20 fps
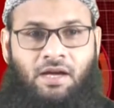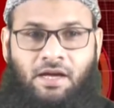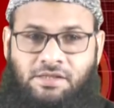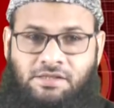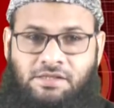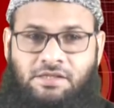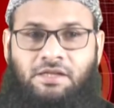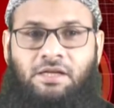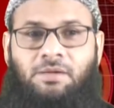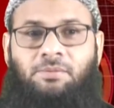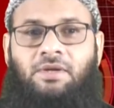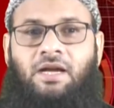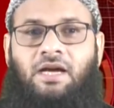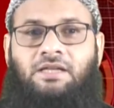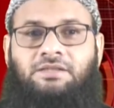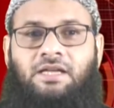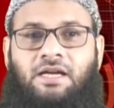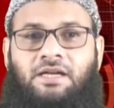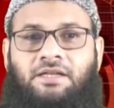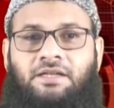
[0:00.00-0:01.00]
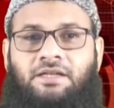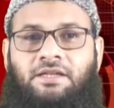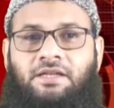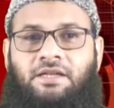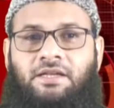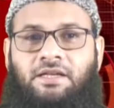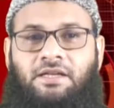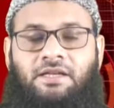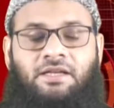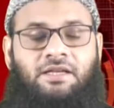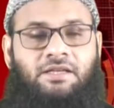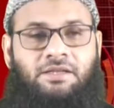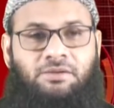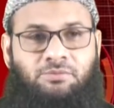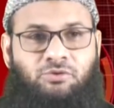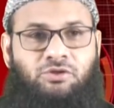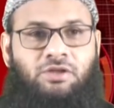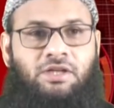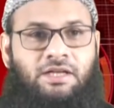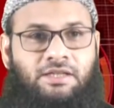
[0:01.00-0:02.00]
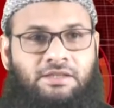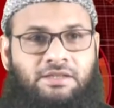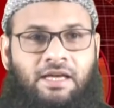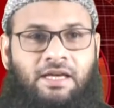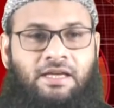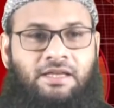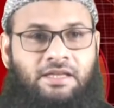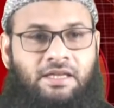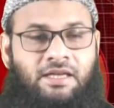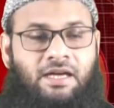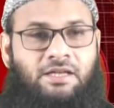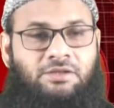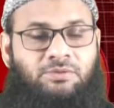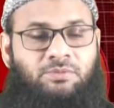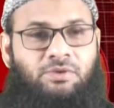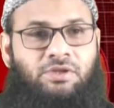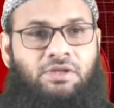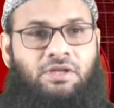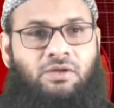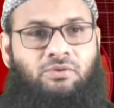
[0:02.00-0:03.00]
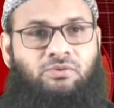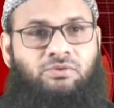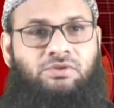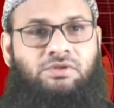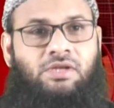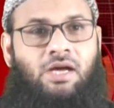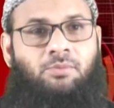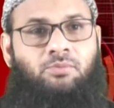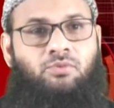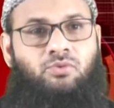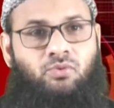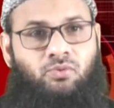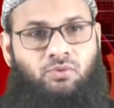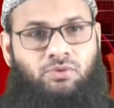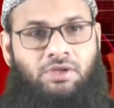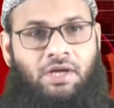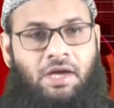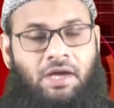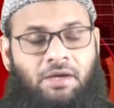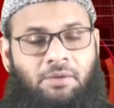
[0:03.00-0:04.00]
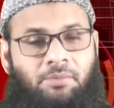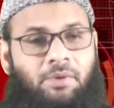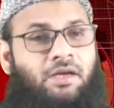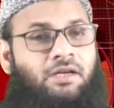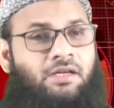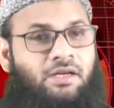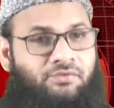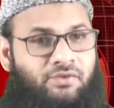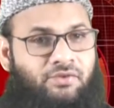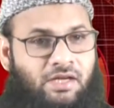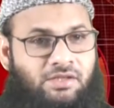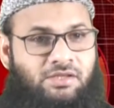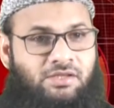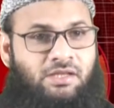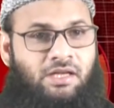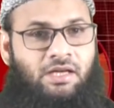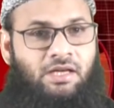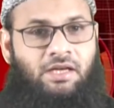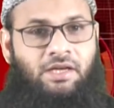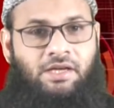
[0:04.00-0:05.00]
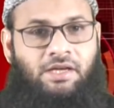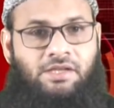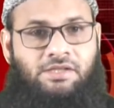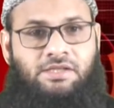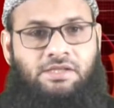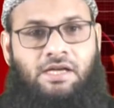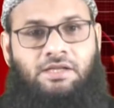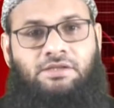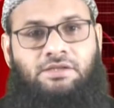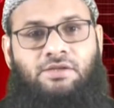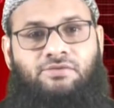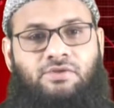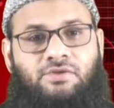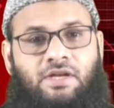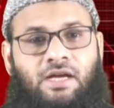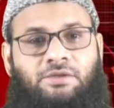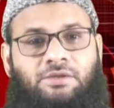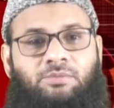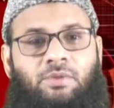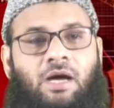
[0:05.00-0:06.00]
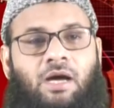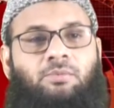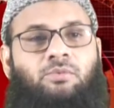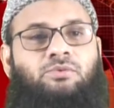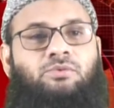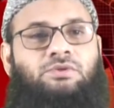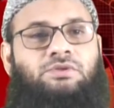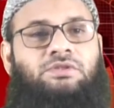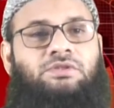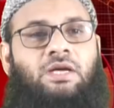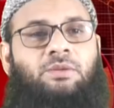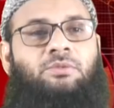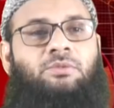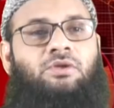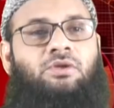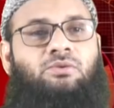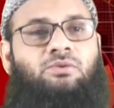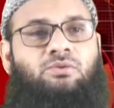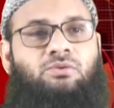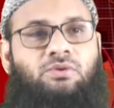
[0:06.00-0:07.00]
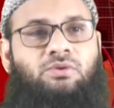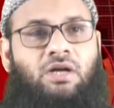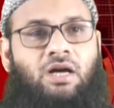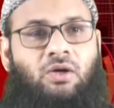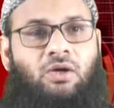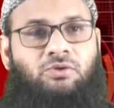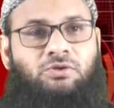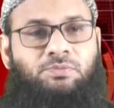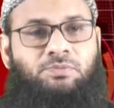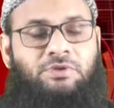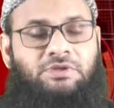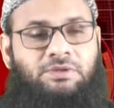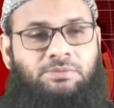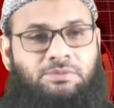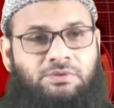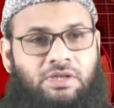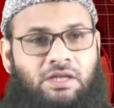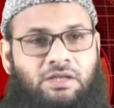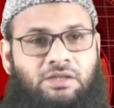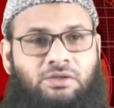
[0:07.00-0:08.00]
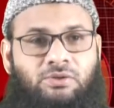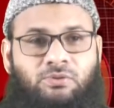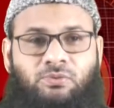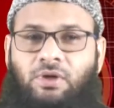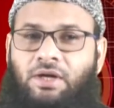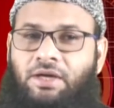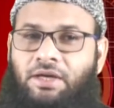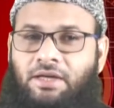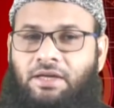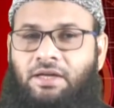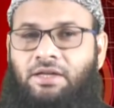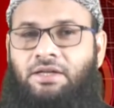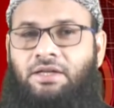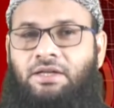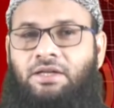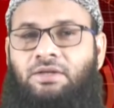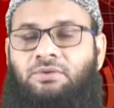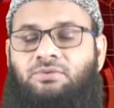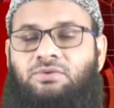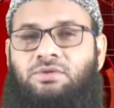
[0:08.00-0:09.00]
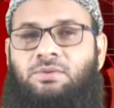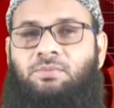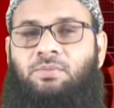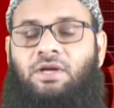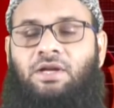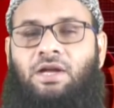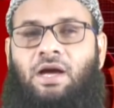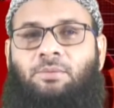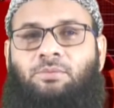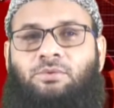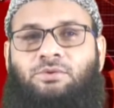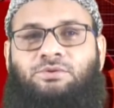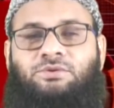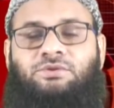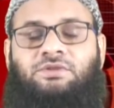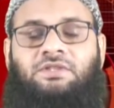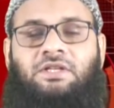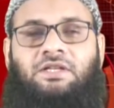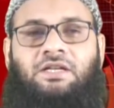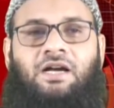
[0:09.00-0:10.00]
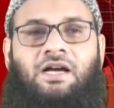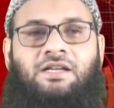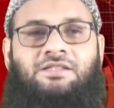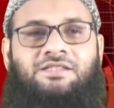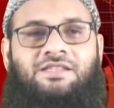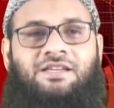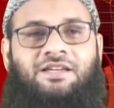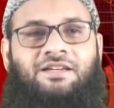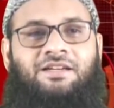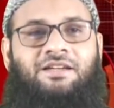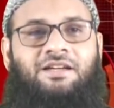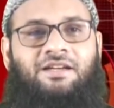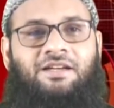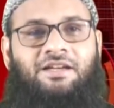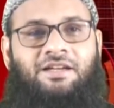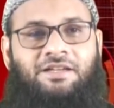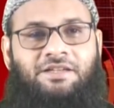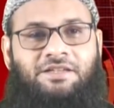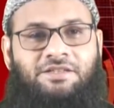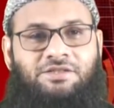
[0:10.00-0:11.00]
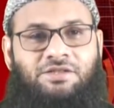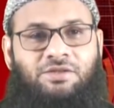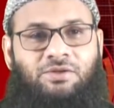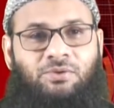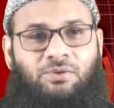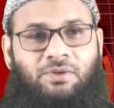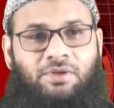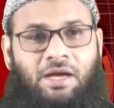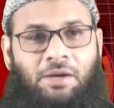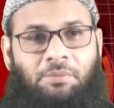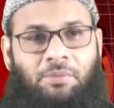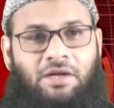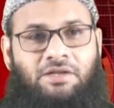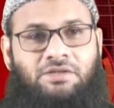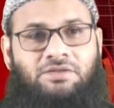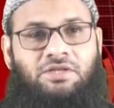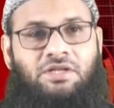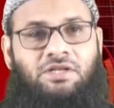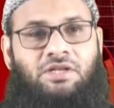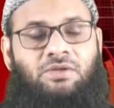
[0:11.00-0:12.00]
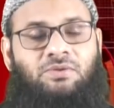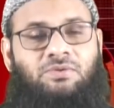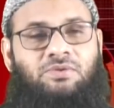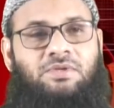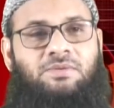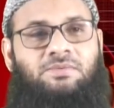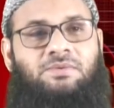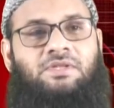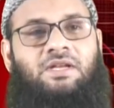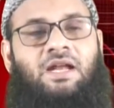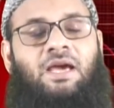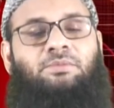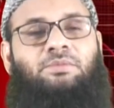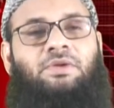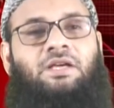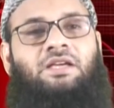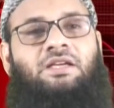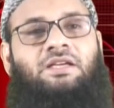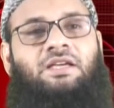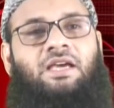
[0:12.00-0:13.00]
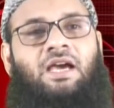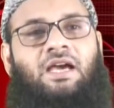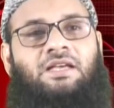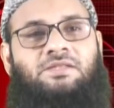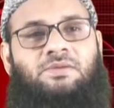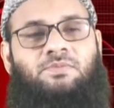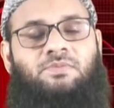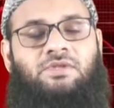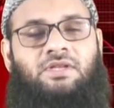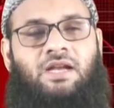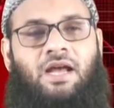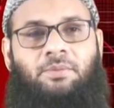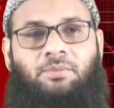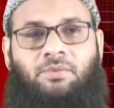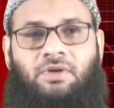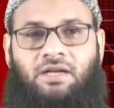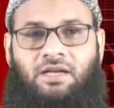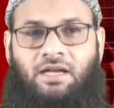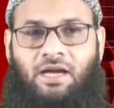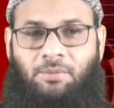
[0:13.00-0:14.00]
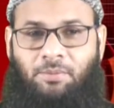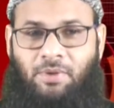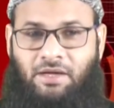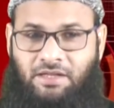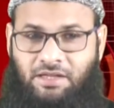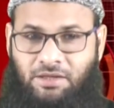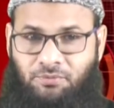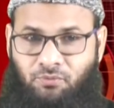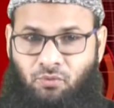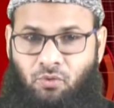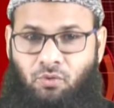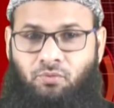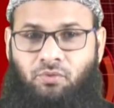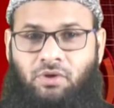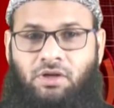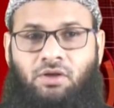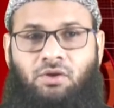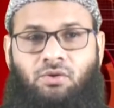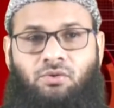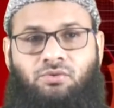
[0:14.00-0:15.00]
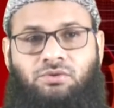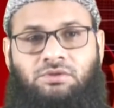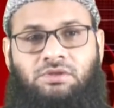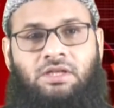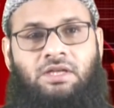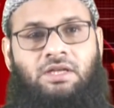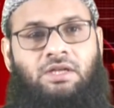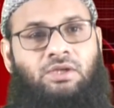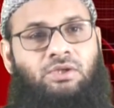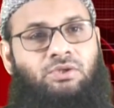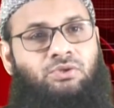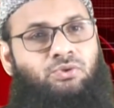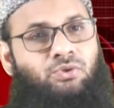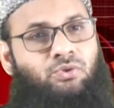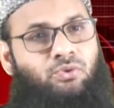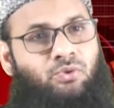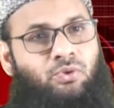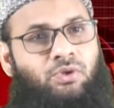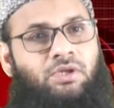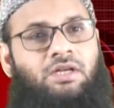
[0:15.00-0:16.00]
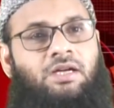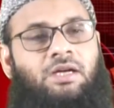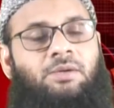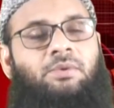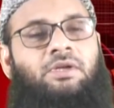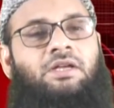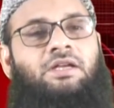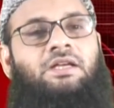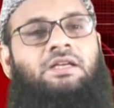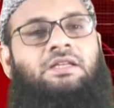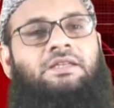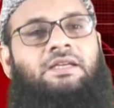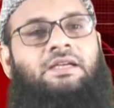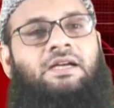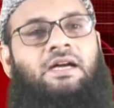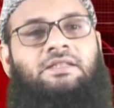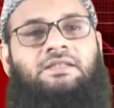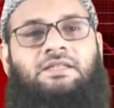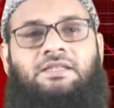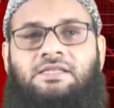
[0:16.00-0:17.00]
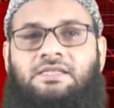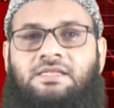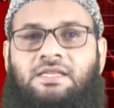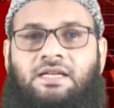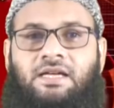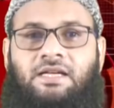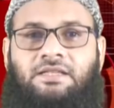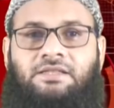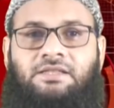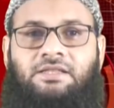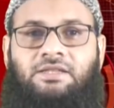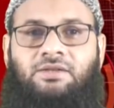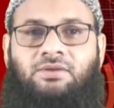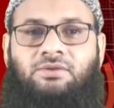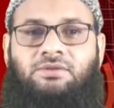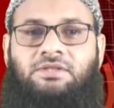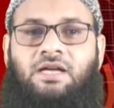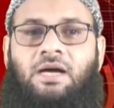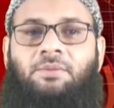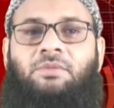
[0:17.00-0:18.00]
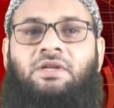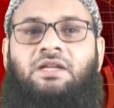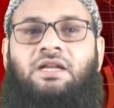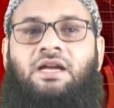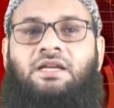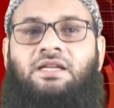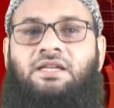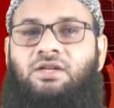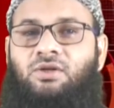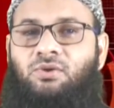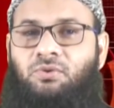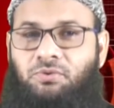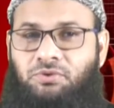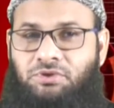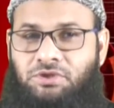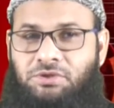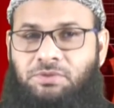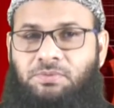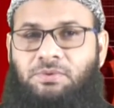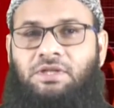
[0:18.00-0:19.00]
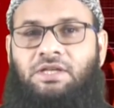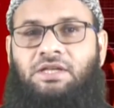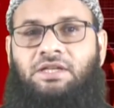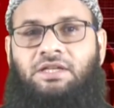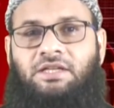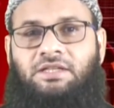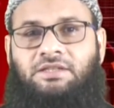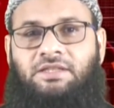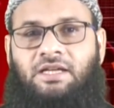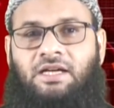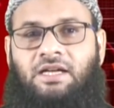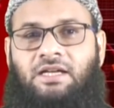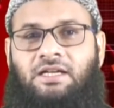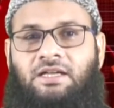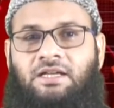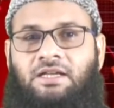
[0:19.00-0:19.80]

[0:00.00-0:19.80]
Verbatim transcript: ऐसी खबर आज आ रही है लेकिन मुझे लगता है कि आज मीडिया को सांप सूंघ जाएगा बहर के नाजिन ये सारी तफसीत मैं आप लोगों सामने रखूँगा और उस पर तबसरा करूँगा एक एक करके उससे पहले आप लोगों से दरख्वास्त है कि जिन लोगों ने हमारे चैनल को सब्सक्राइब नहीं किया है सब्सक्राइब कर लिया हमारी ये वो वीडियोस जो कोई खबरें नहीं दिखाता इस तरह की और सामने लाने की कोशिश भी नहीं करता